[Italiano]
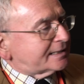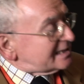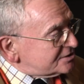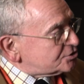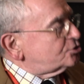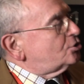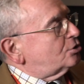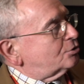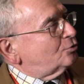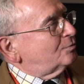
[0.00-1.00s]

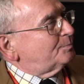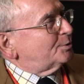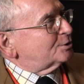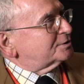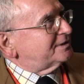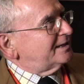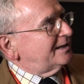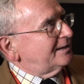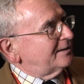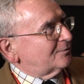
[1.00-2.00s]
rischio
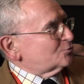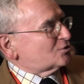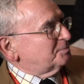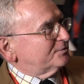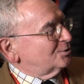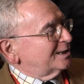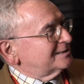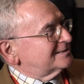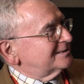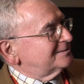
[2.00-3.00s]
comporta
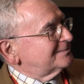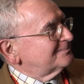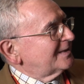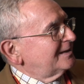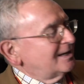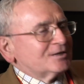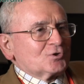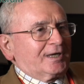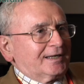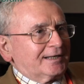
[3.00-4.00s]
consapevolezza,
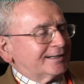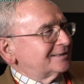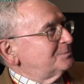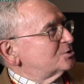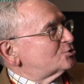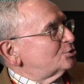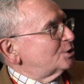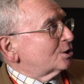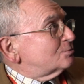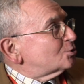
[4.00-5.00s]
cioè la
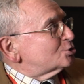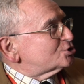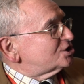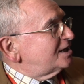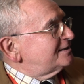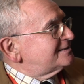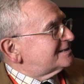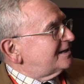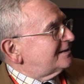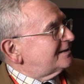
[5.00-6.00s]
dimensione
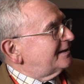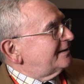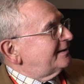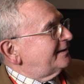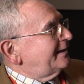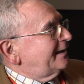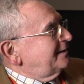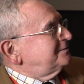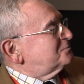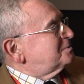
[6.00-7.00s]
coscienza è
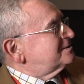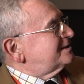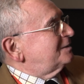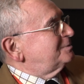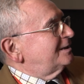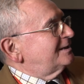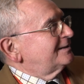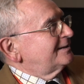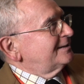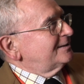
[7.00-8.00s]
indispensabile,
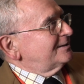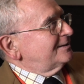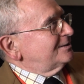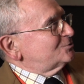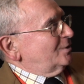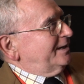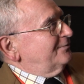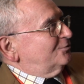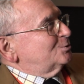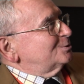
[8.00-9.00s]

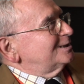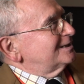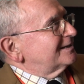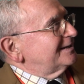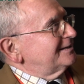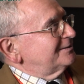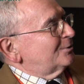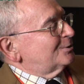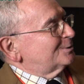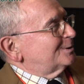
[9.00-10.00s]
cioè voglio dire,
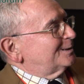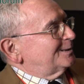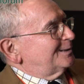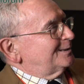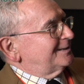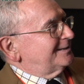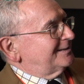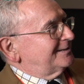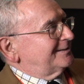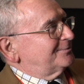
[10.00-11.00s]
no?
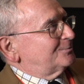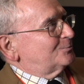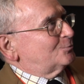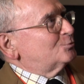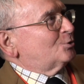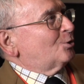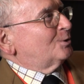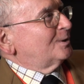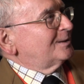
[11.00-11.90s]
eh, uno